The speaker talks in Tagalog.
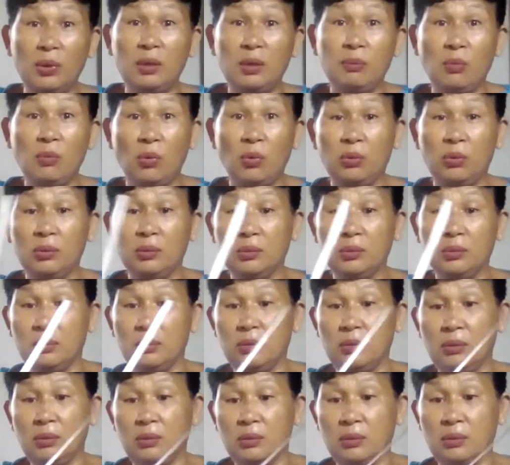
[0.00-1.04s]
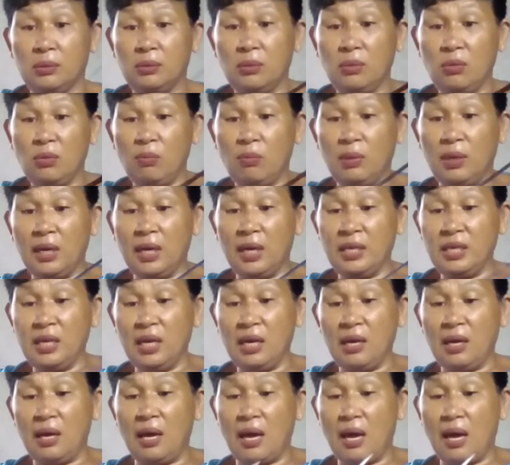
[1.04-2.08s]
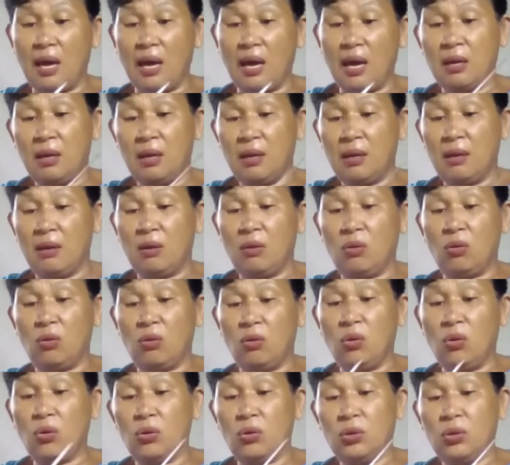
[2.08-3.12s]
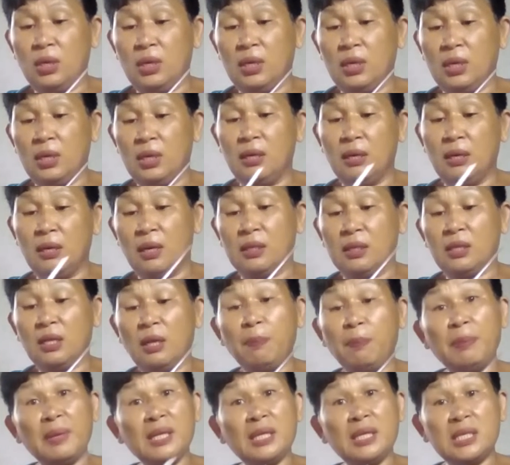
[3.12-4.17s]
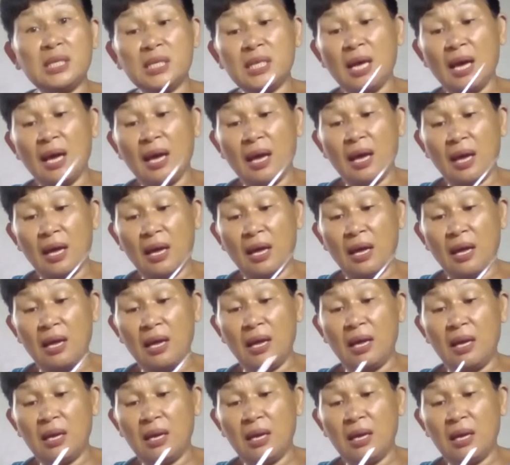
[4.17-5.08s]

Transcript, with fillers: O, magganyan ka. O, tipid sa sa mga